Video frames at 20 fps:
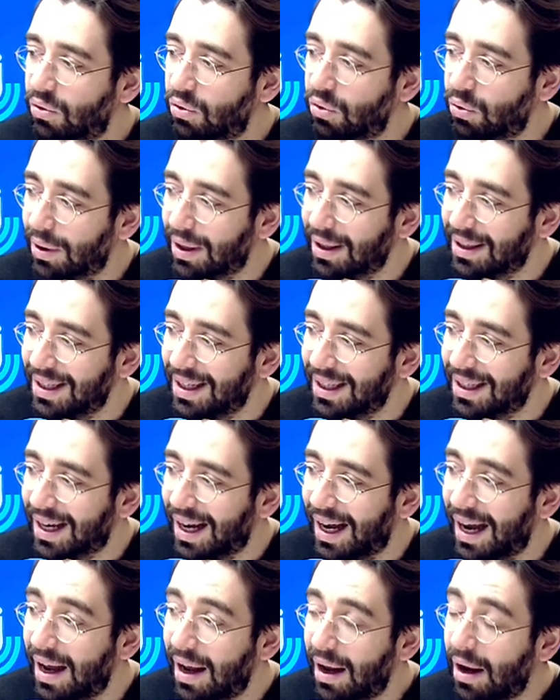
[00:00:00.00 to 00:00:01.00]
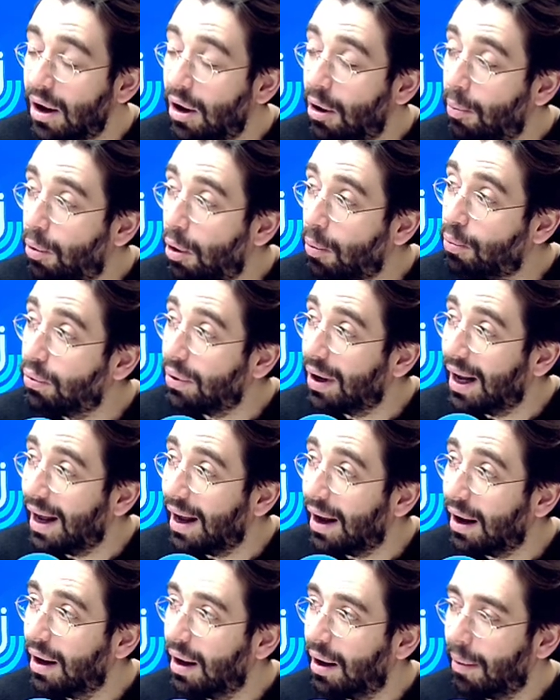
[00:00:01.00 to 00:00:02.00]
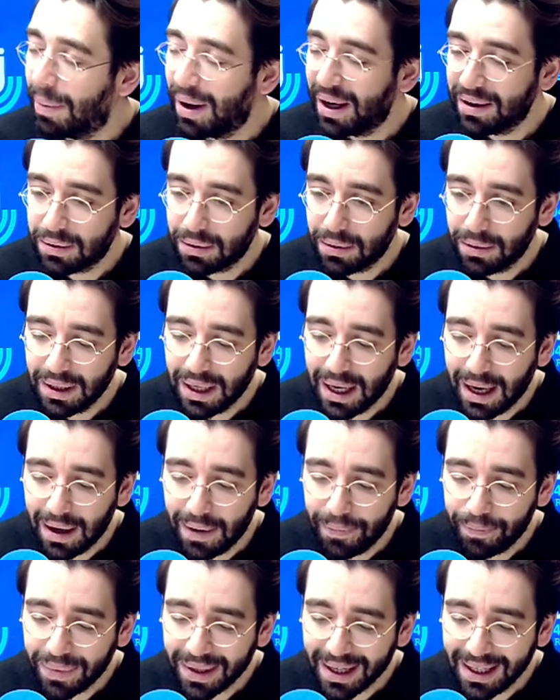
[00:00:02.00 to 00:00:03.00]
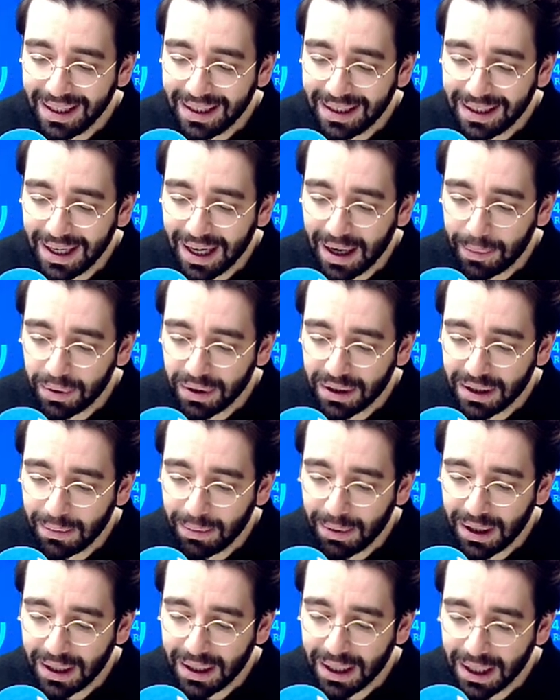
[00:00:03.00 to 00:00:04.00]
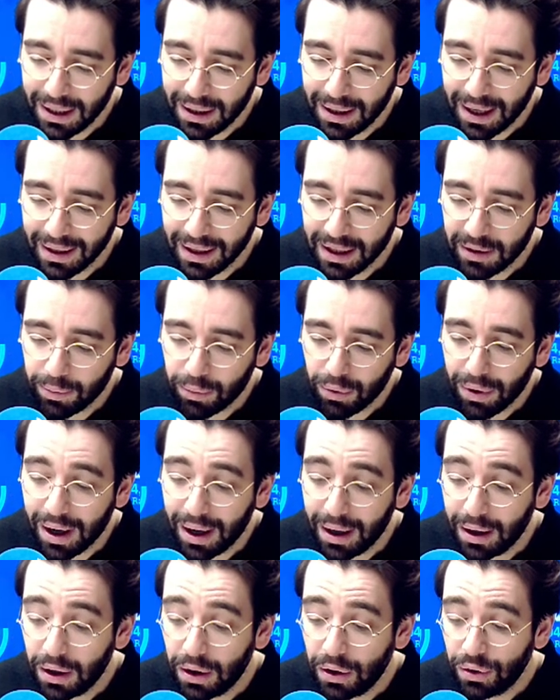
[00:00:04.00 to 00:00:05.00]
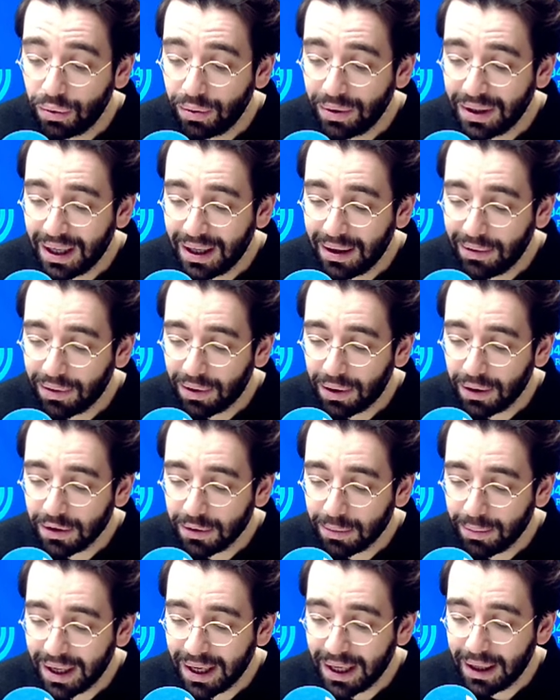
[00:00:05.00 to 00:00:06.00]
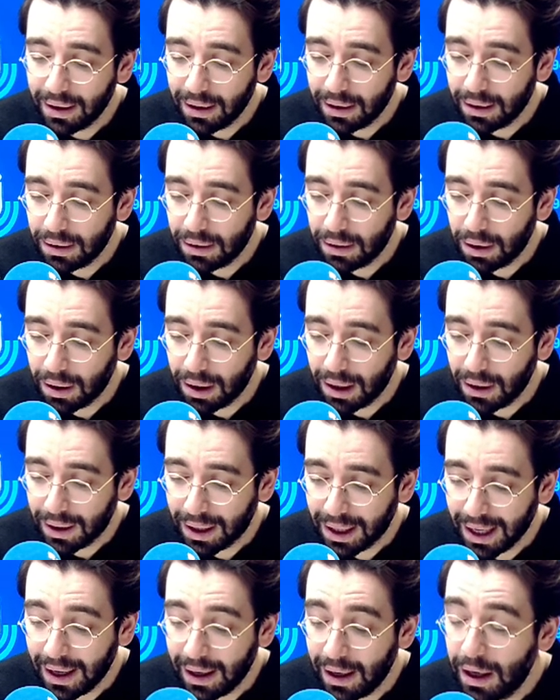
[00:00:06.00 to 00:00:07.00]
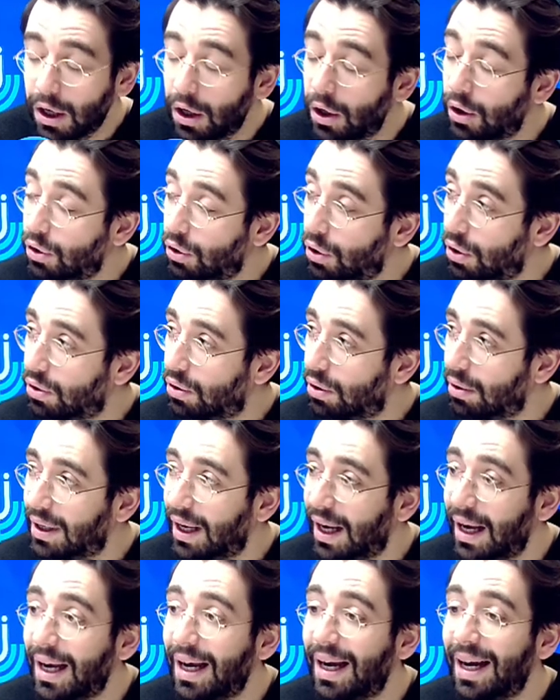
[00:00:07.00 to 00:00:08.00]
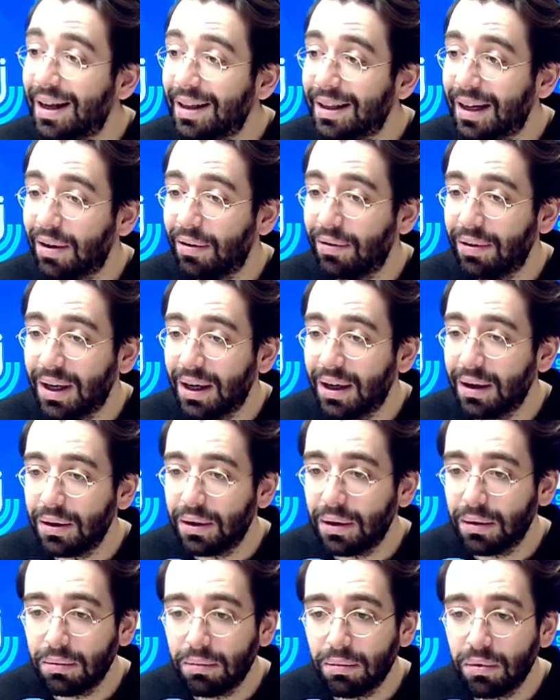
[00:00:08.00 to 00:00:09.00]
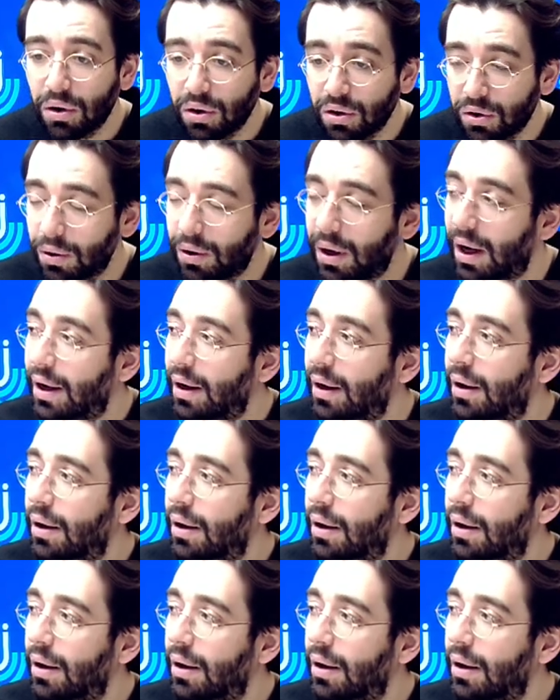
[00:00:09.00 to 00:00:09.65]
est toujours restée très populaire parce qu'on a ici la possibilité d'un espoir, d'une délivrance, mais dans laquelle Dieu se tait et intervient dans le secret.